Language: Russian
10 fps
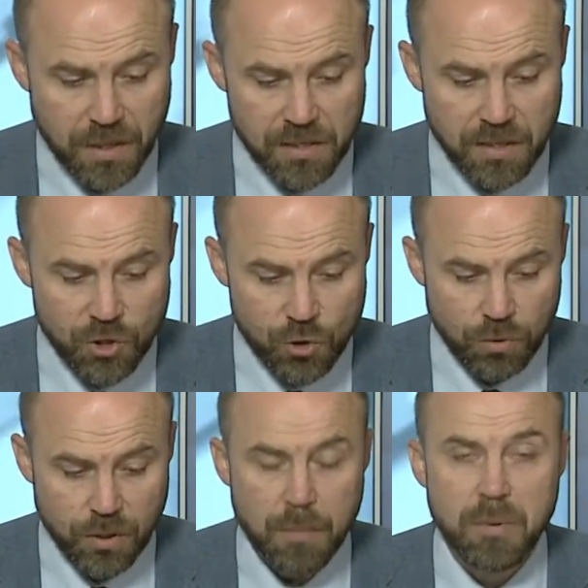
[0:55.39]

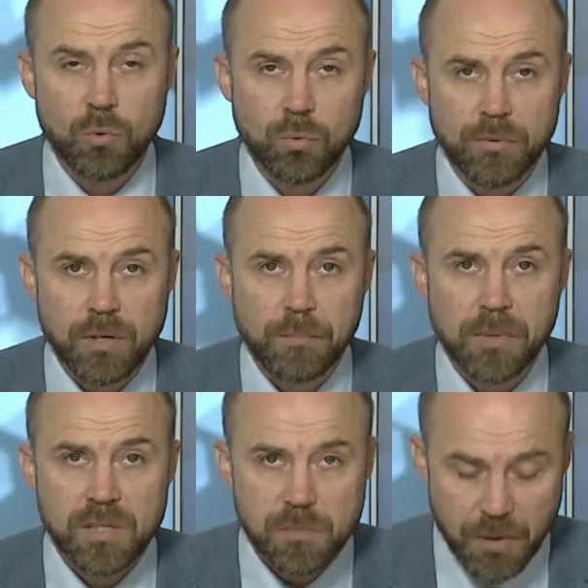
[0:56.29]
оснащенная оборудованием
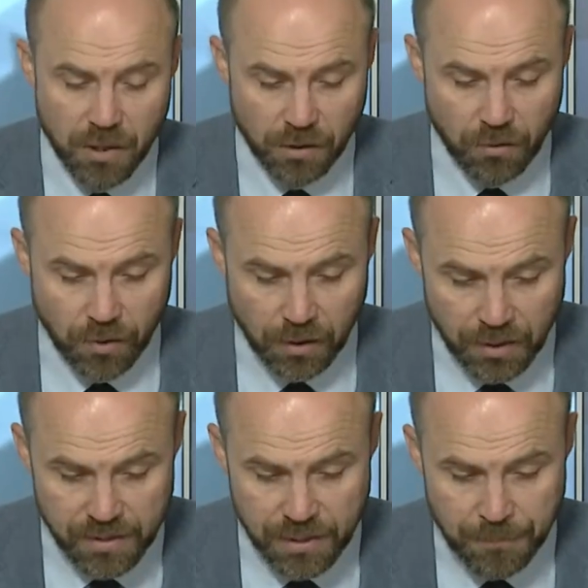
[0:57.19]
экспертного
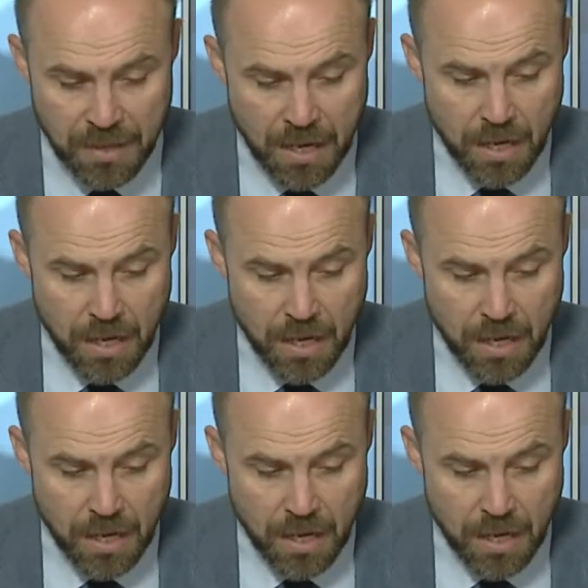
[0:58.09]
класса.